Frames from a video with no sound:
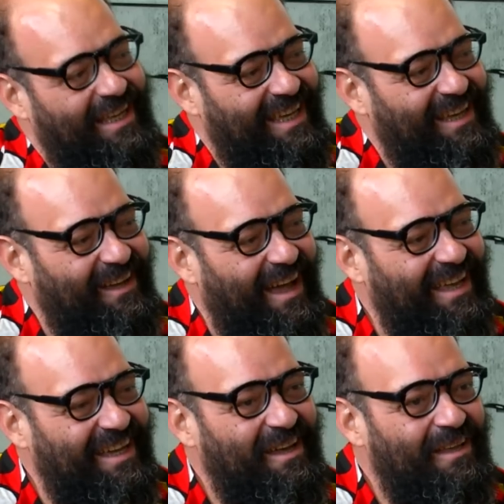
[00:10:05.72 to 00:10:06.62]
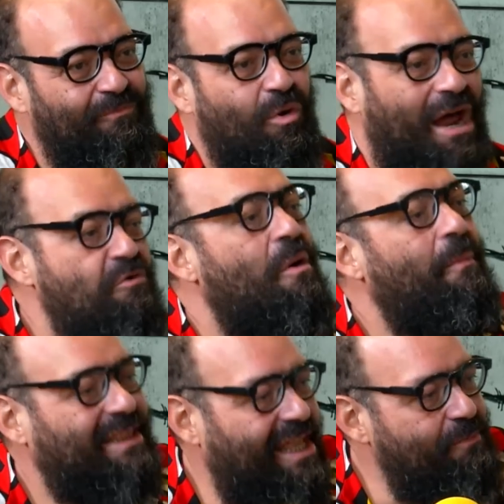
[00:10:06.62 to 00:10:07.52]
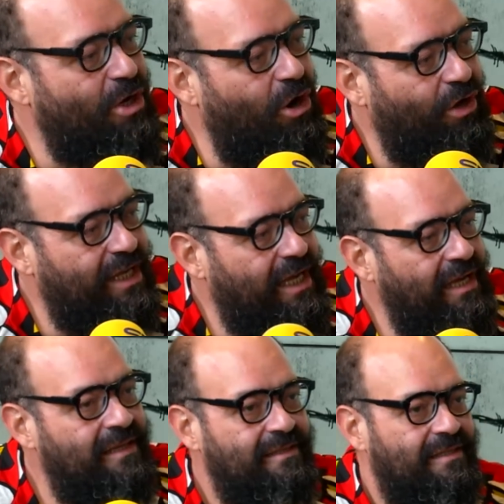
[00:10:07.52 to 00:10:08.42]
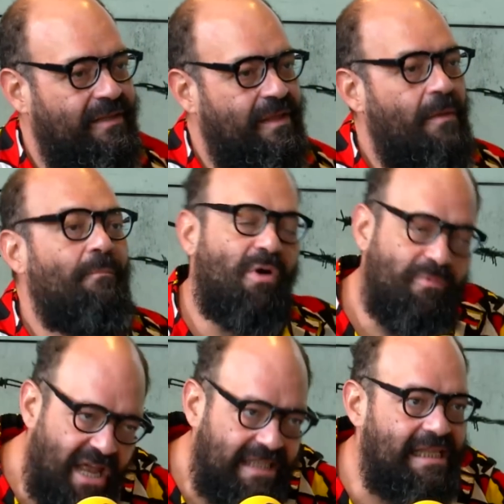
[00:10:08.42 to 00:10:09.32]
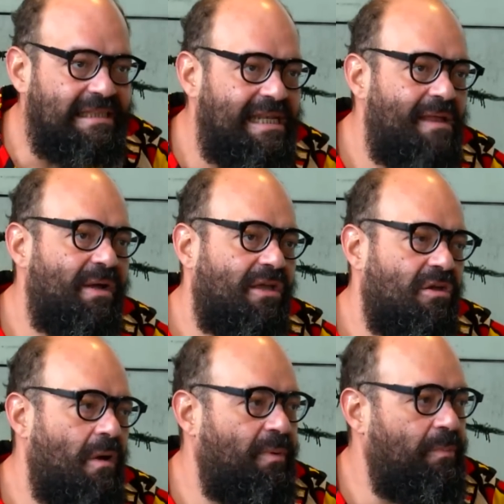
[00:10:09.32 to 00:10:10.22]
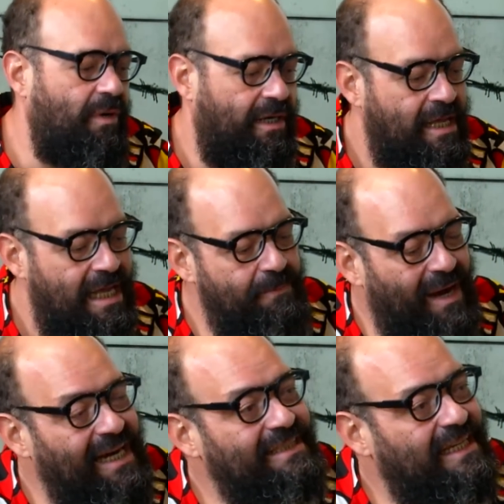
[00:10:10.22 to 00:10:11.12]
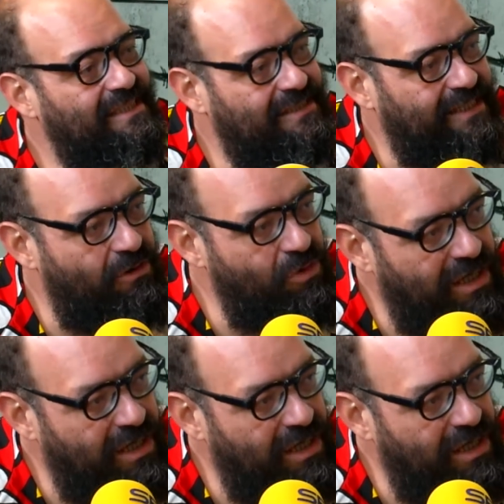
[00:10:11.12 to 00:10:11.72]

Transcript: que, hay que buscar nueva terminología. Sí. Pues fíjate, el dilema que os iba a proponer. Imagínate que existiera un